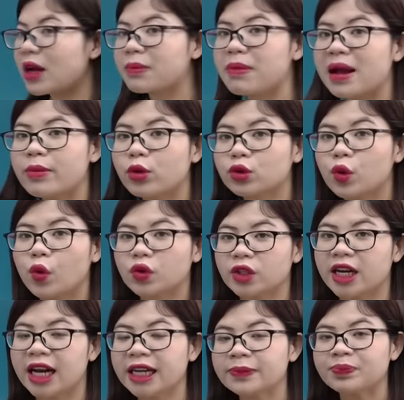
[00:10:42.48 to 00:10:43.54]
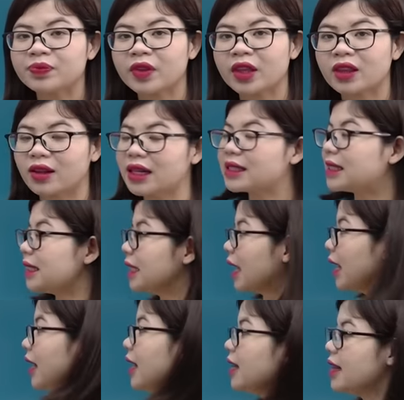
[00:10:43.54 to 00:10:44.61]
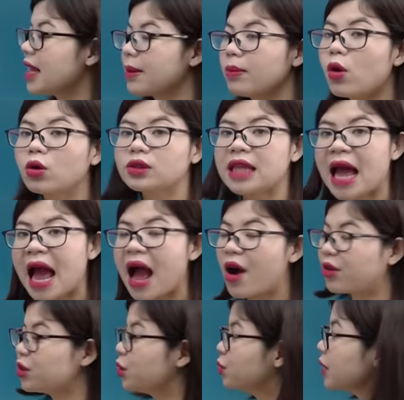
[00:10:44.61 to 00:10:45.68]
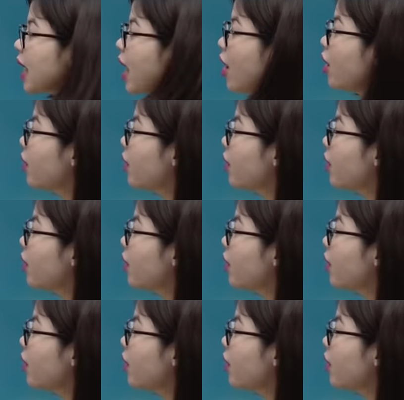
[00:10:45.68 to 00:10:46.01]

các bài bộ thủ rồi đấy đó là gì nhỉ là bộ thảo đúng nè